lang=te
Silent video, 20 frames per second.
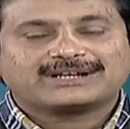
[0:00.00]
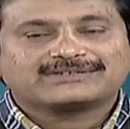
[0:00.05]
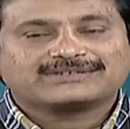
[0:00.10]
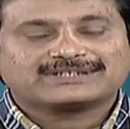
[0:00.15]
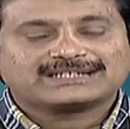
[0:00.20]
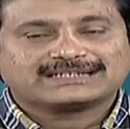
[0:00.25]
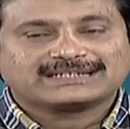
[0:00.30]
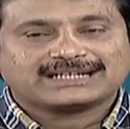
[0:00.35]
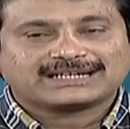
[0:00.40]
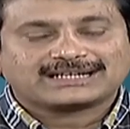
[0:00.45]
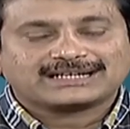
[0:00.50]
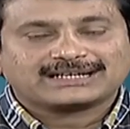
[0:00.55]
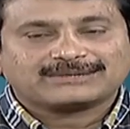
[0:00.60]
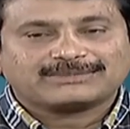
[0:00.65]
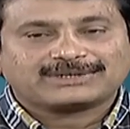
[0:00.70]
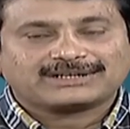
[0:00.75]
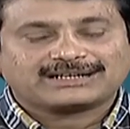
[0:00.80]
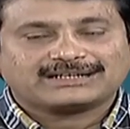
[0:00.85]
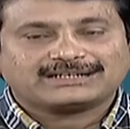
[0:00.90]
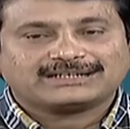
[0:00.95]
మనం
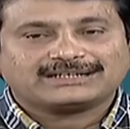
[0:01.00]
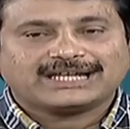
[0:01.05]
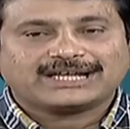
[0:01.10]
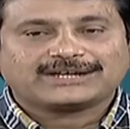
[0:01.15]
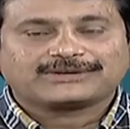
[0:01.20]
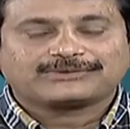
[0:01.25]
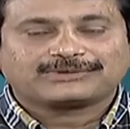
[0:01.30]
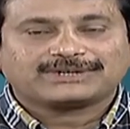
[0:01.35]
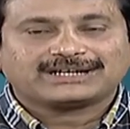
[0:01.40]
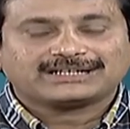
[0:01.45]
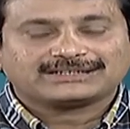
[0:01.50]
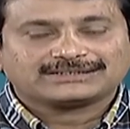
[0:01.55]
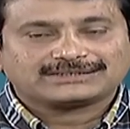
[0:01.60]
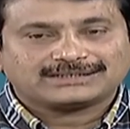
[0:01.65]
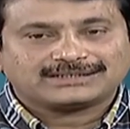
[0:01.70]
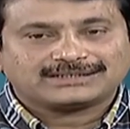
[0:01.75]
శీతాకాలంలో కానీ ఎక్కువగా